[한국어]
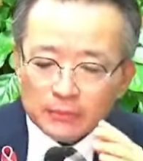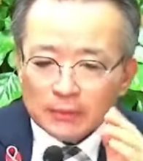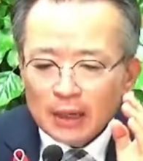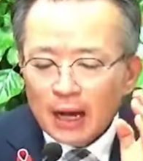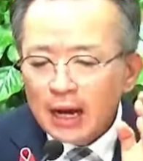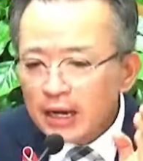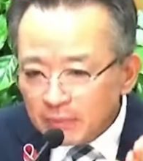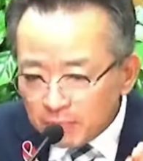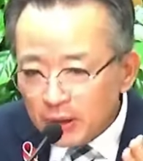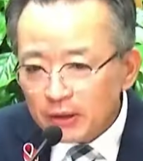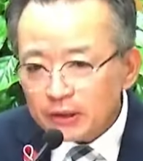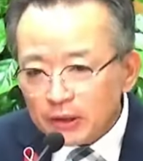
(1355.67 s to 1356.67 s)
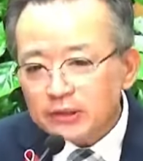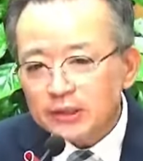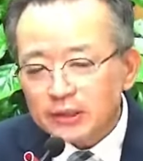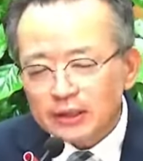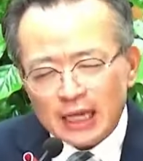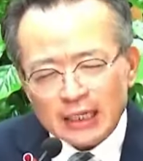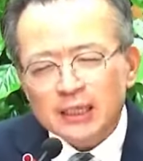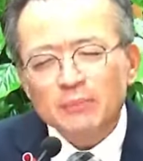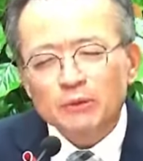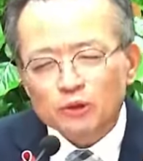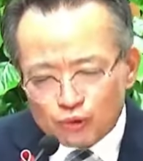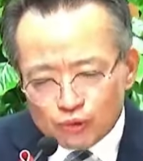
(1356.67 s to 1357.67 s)
하나님 편에 서시기를 다시 한번
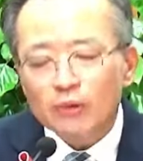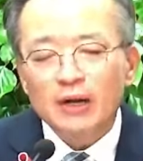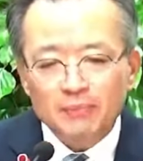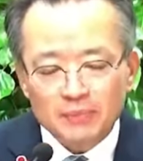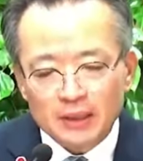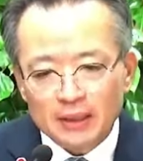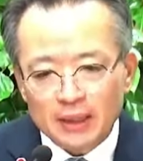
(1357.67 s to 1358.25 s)
축원합니다.